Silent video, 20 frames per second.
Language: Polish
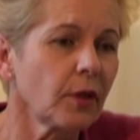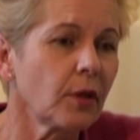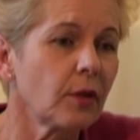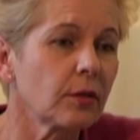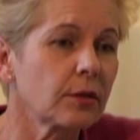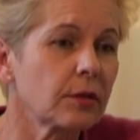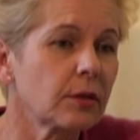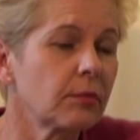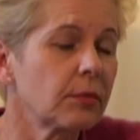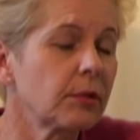
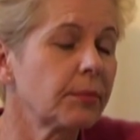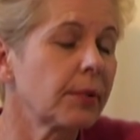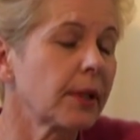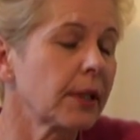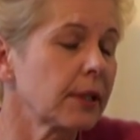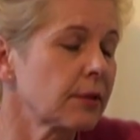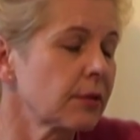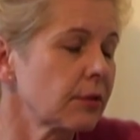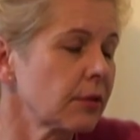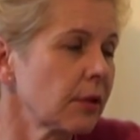osoby
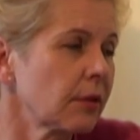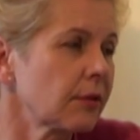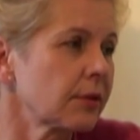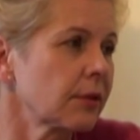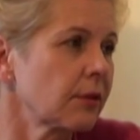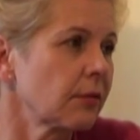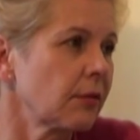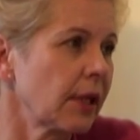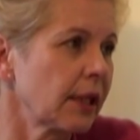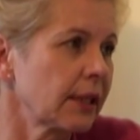pracują,
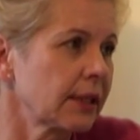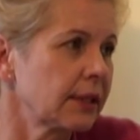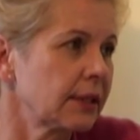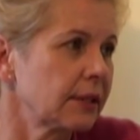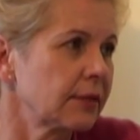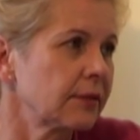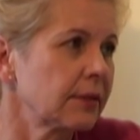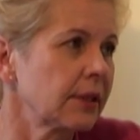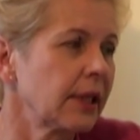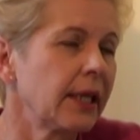są
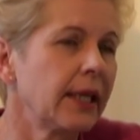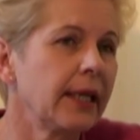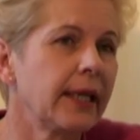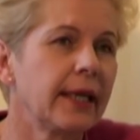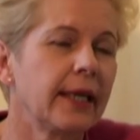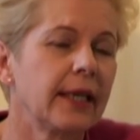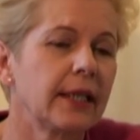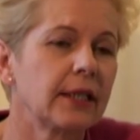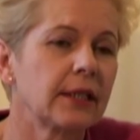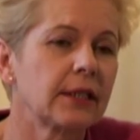aktywne
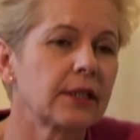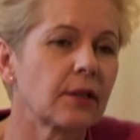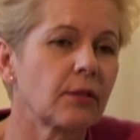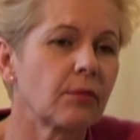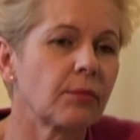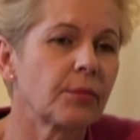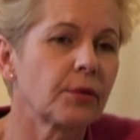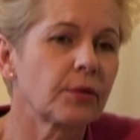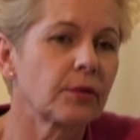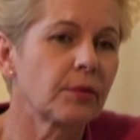i
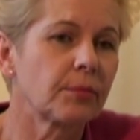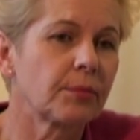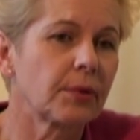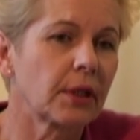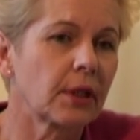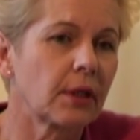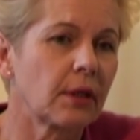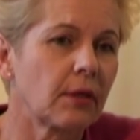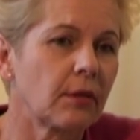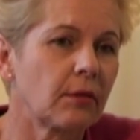są pod
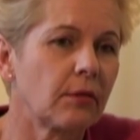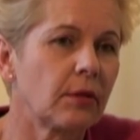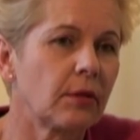opieką